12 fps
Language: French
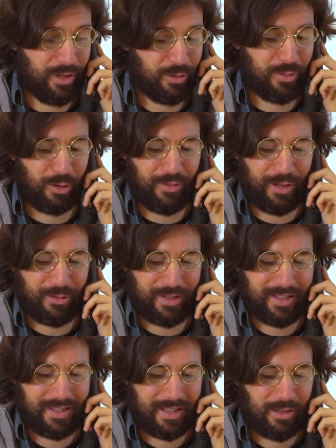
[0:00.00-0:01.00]
Oui, un numéro vert,
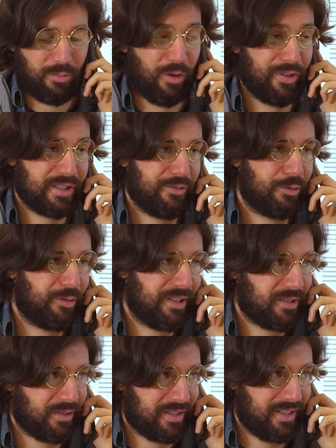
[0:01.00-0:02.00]
ouais. Bon, avec ça, vous
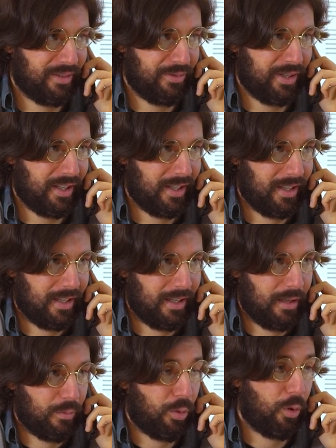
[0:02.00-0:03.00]
devriez être sorti d'affaires.
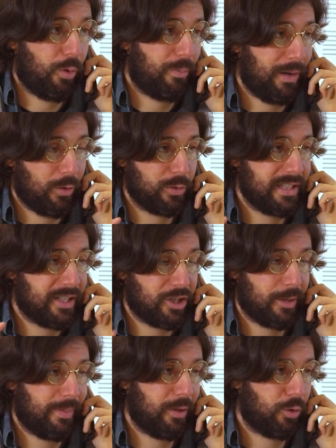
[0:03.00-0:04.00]
Bon, par contre, il ne
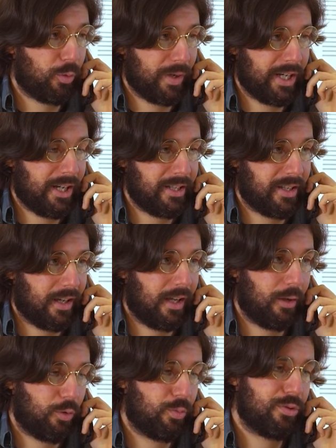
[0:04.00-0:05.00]
s'agit pas d'encombrer les lignes.
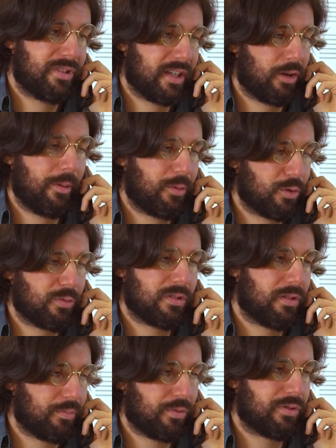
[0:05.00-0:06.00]
Hein. Le but, c'est quand même que
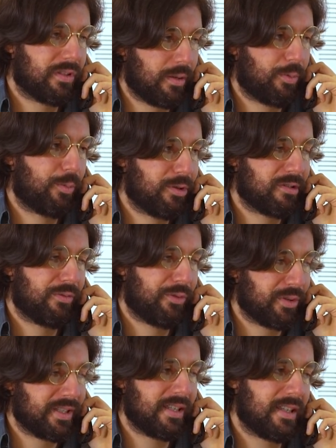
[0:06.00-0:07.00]
60% de la population
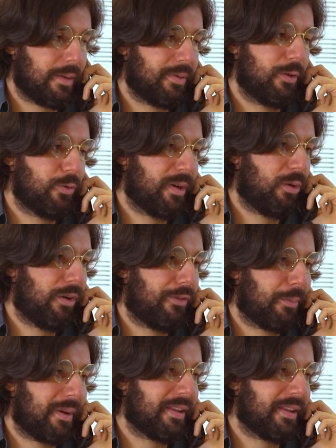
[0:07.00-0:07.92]
française ait appelé le numéro avant le